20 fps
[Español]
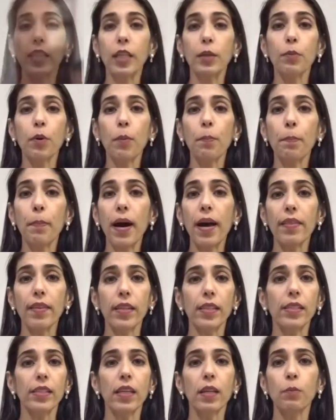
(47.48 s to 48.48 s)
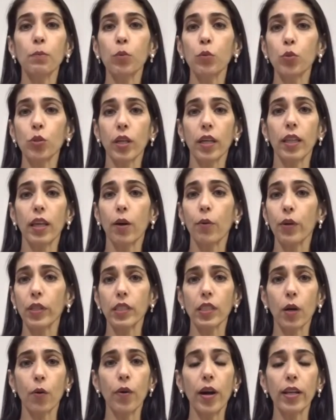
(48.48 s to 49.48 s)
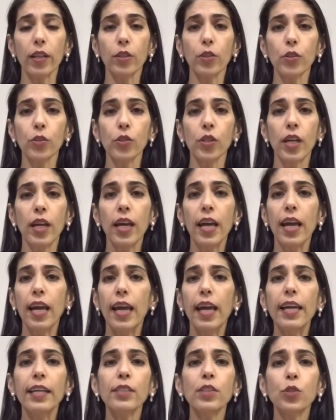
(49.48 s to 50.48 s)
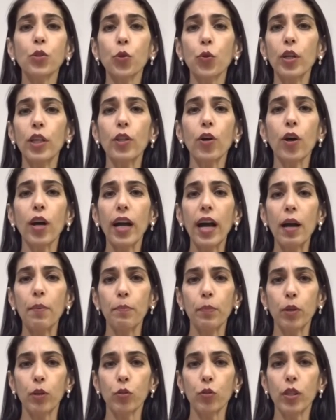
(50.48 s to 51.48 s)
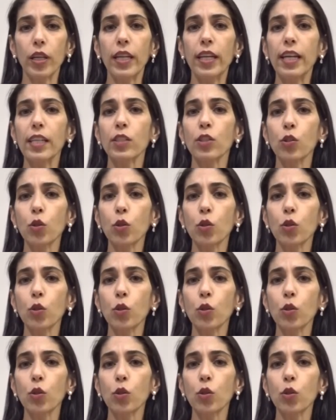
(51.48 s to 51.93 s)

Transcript: Este lunes, la Fiscalía General de Veracruz confirmó cambios en la subunidad de las